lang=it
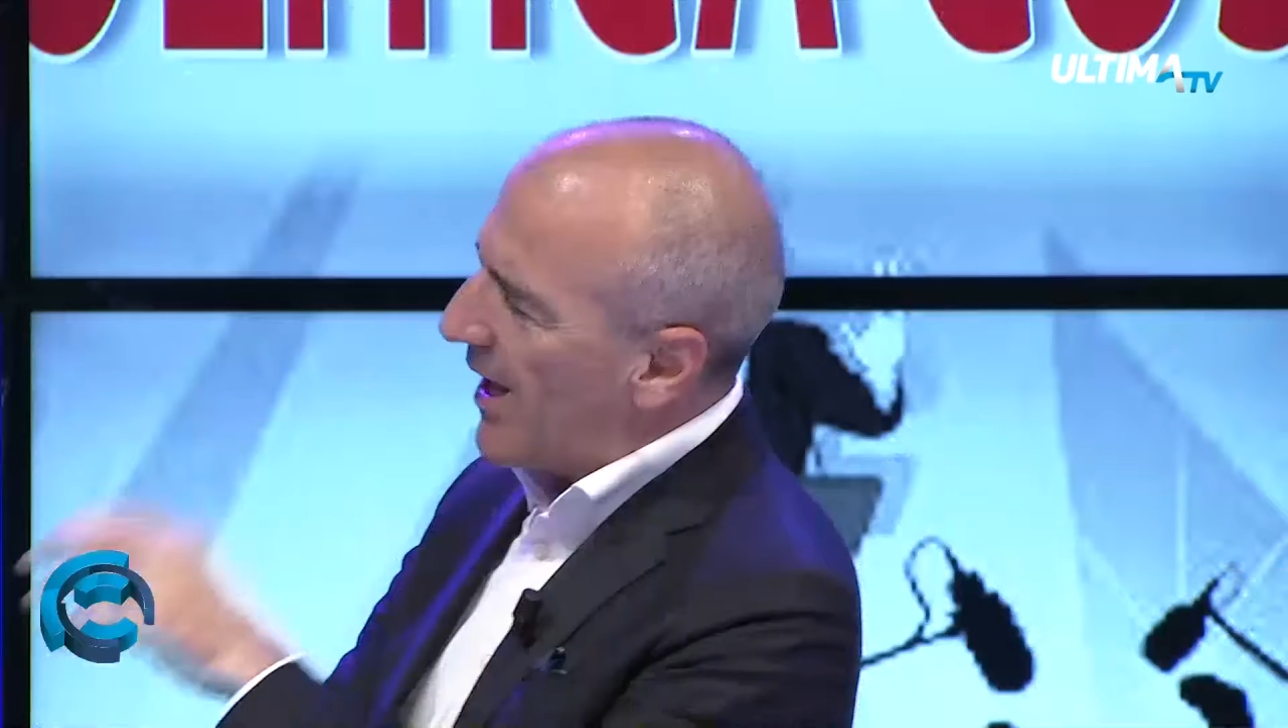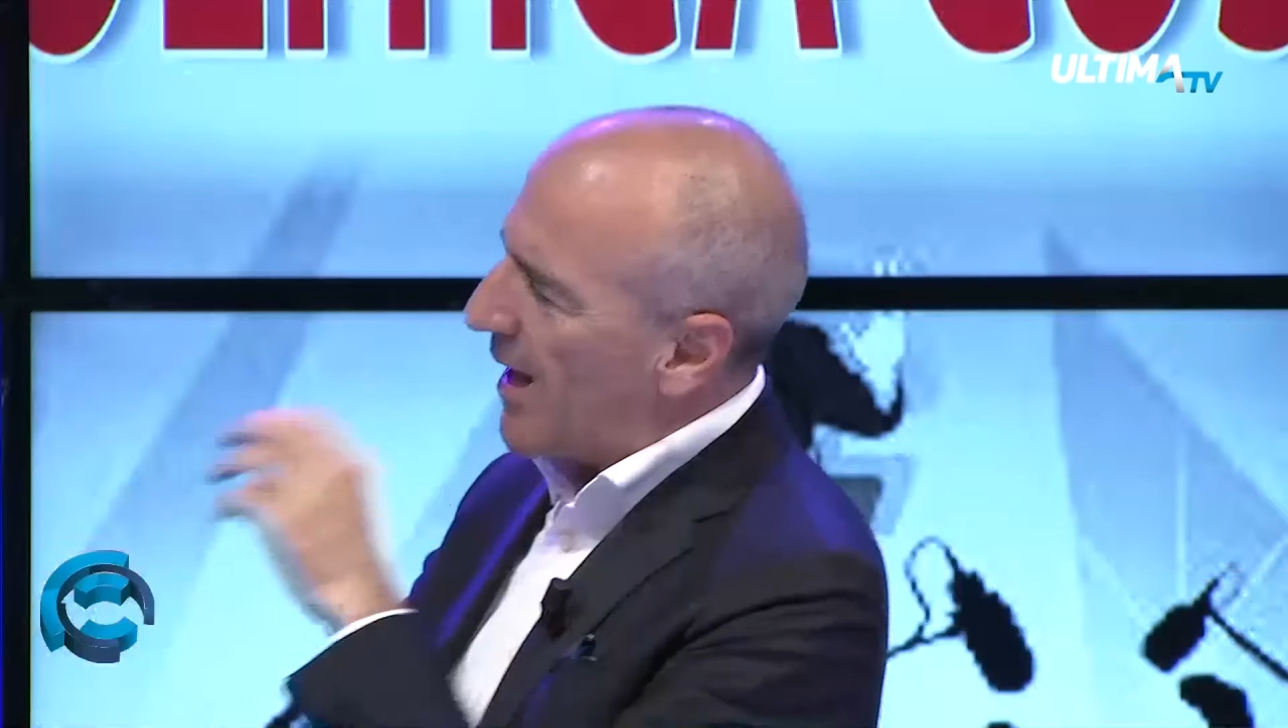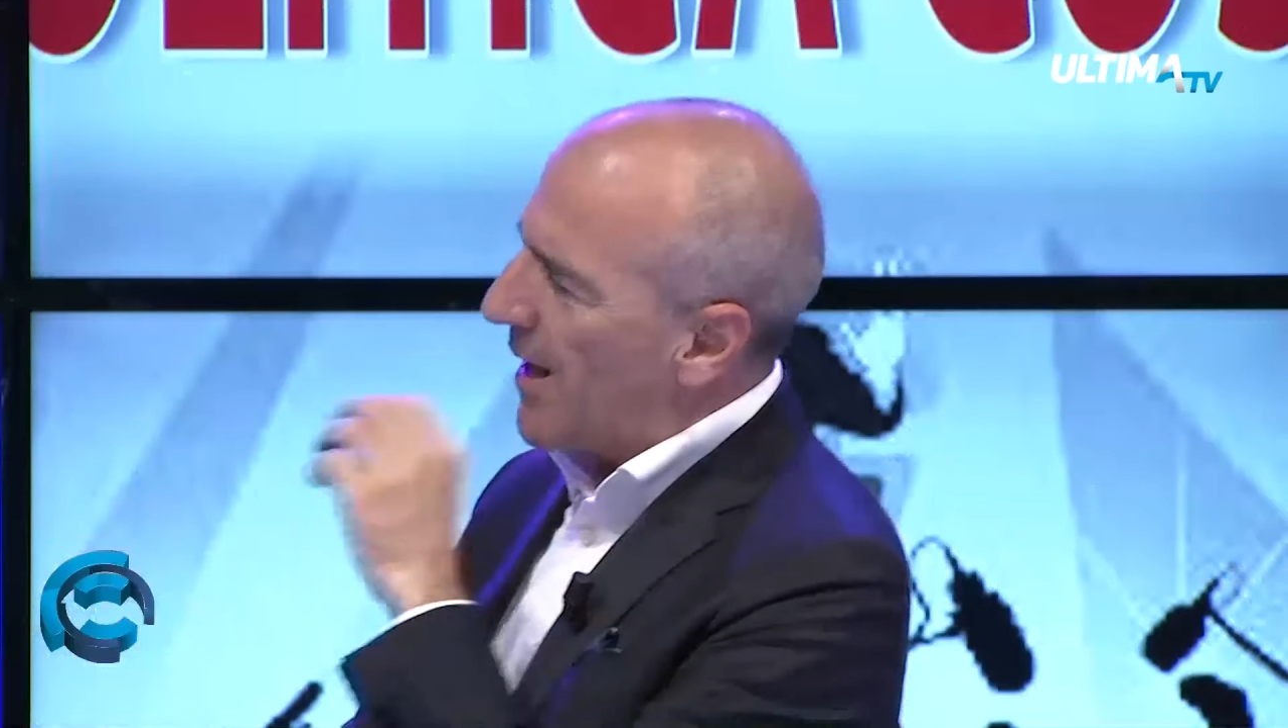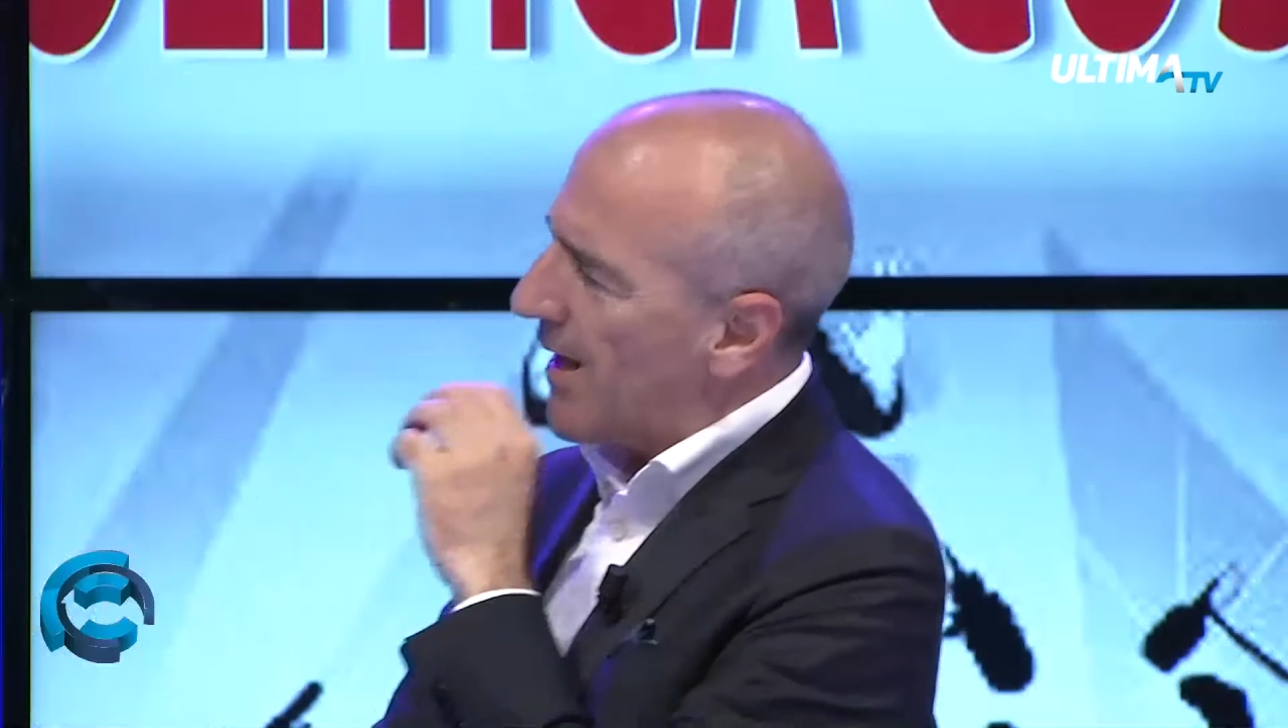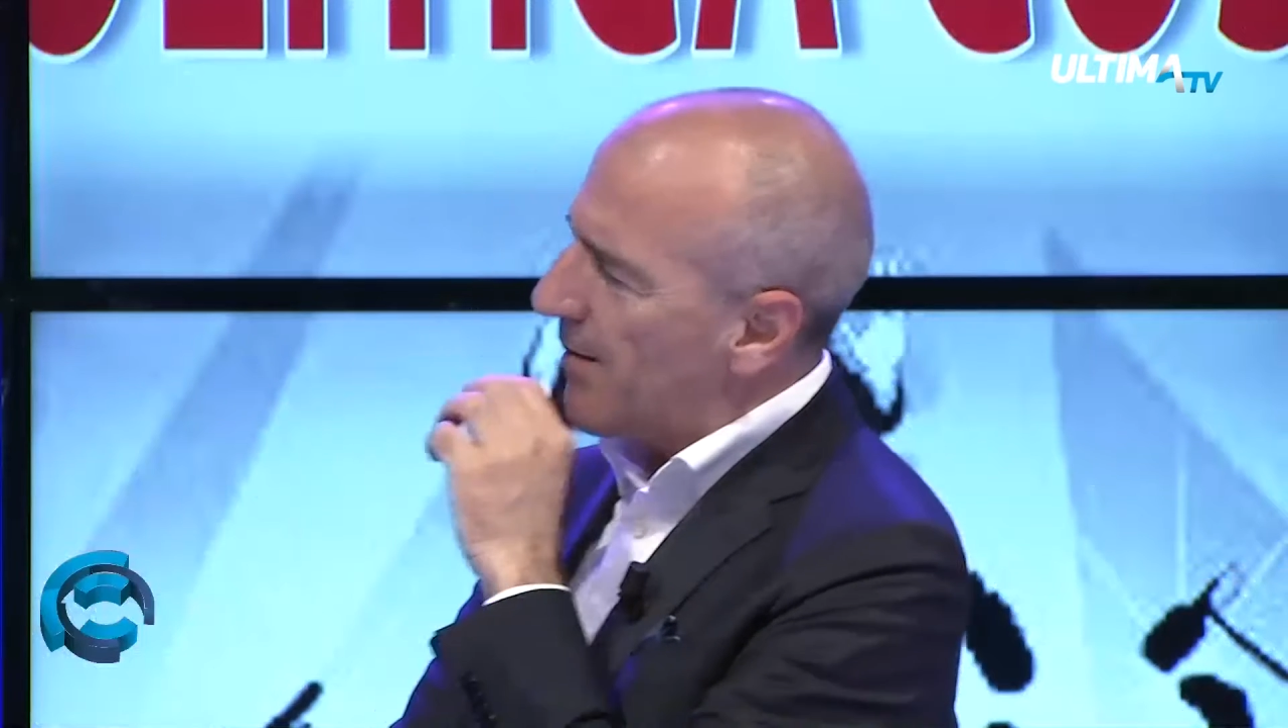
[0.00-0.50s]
la